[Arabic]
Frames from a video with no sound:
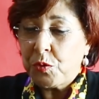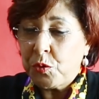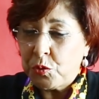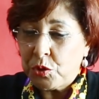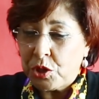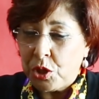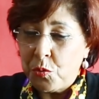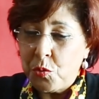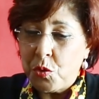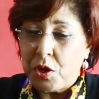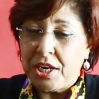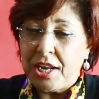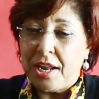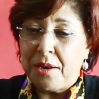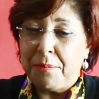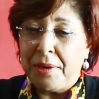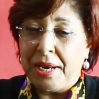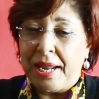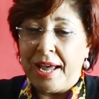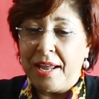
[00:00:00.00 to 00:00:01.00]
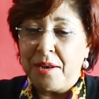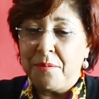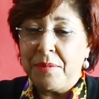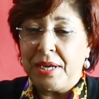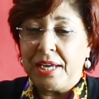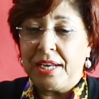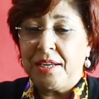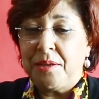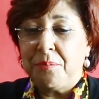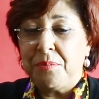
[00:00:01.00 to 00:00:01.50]
وطورنا البلغه
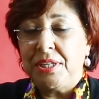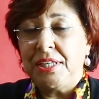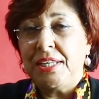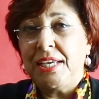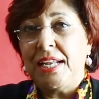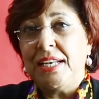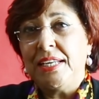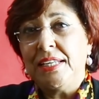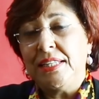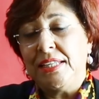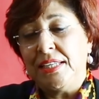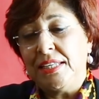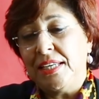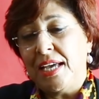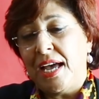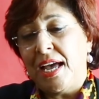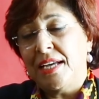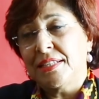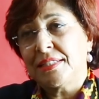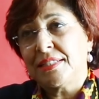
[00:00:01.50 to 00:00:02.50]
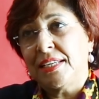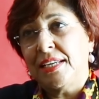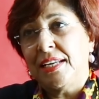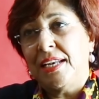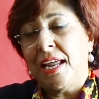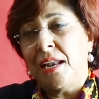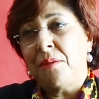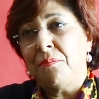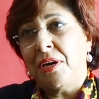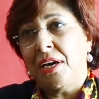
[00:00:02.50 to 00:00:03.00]
المغربيه اللي هي
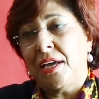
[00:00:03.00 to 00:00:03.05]
اصيله